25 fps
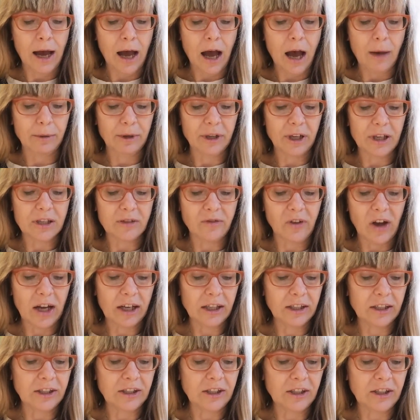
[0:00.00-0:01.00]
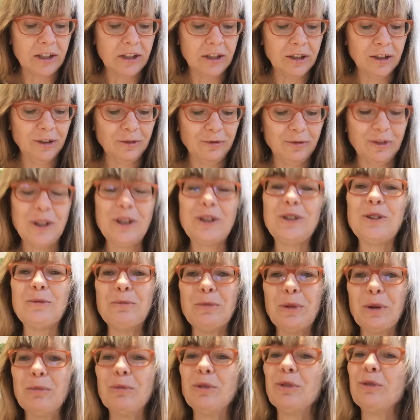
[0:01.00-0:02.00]
aber das waren die, welche
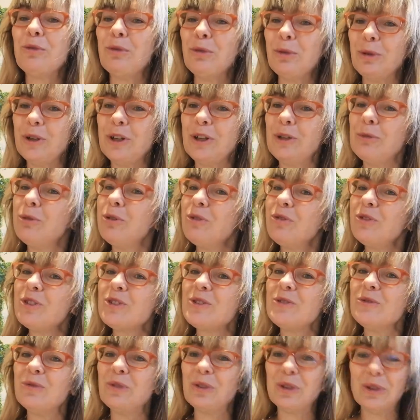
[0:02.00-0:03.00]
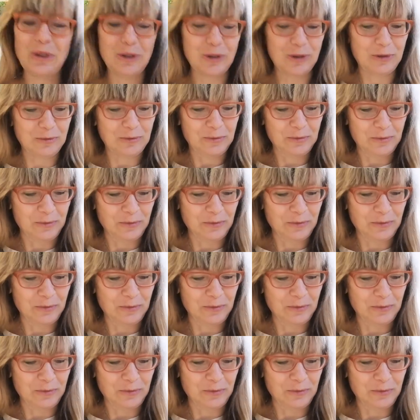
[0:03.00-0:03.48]
man mit Vorliebe wissen wollte.